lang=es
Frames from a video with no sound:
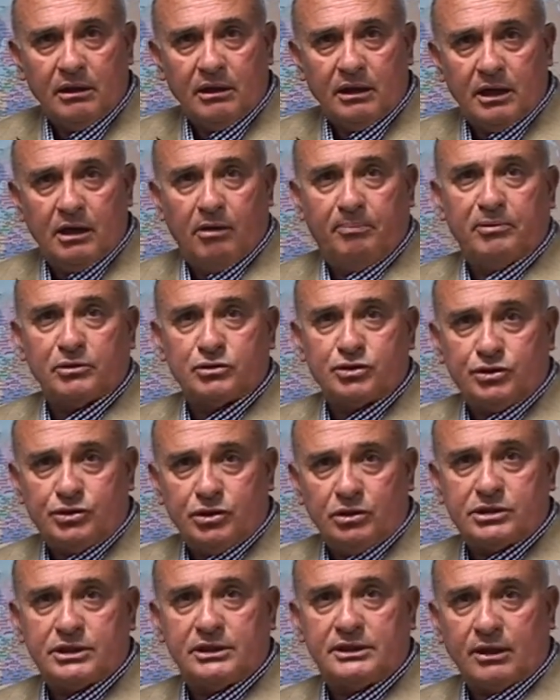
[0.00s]
La
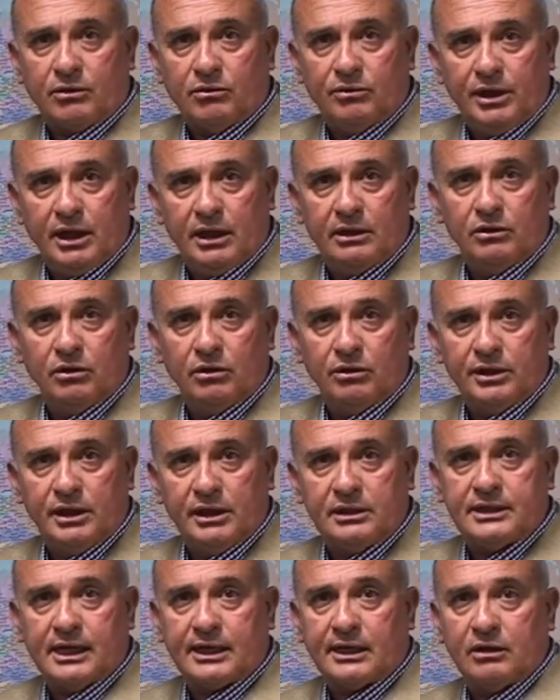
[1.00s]
oposición se está reuniendo y
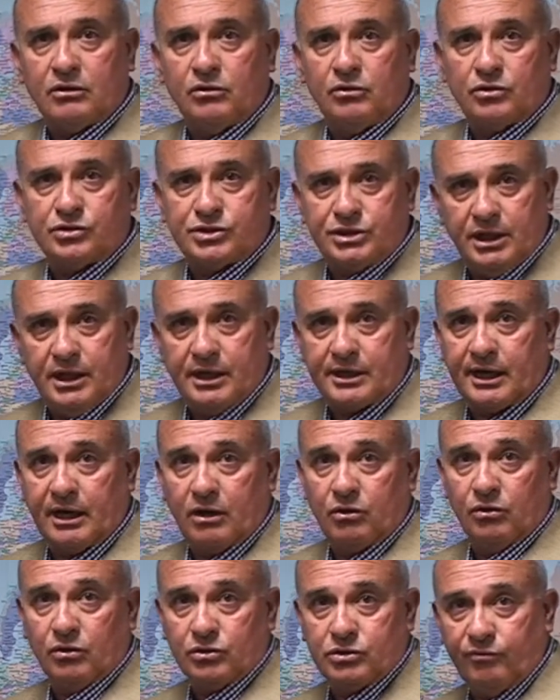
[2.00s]
está
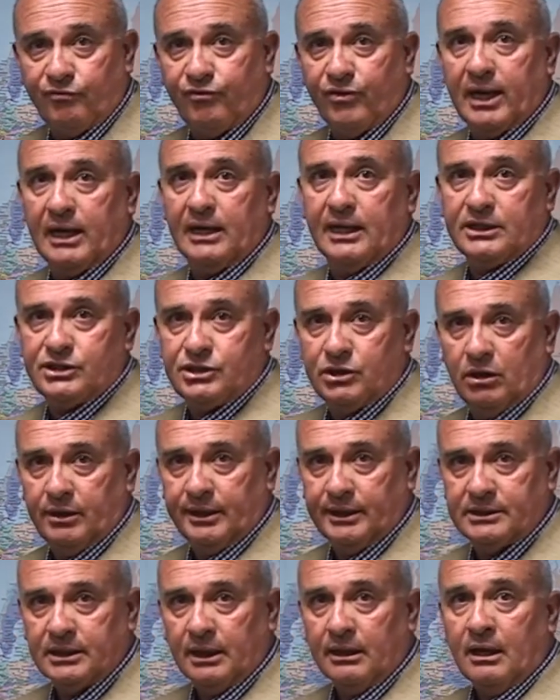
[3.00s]
fue
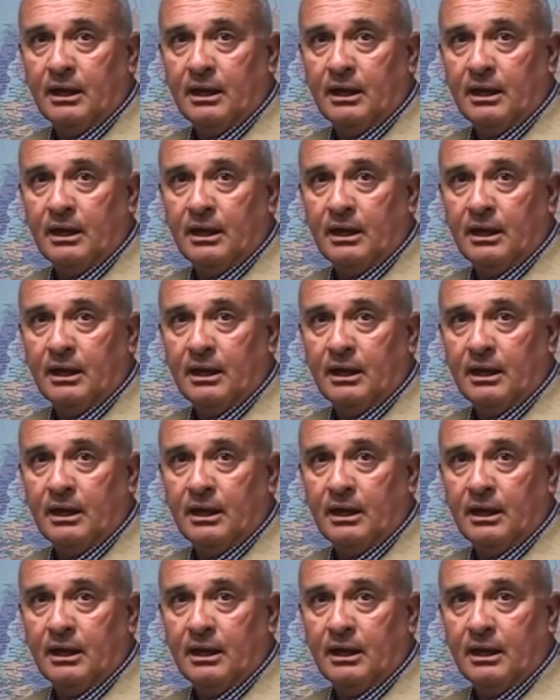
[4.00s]
elecciones.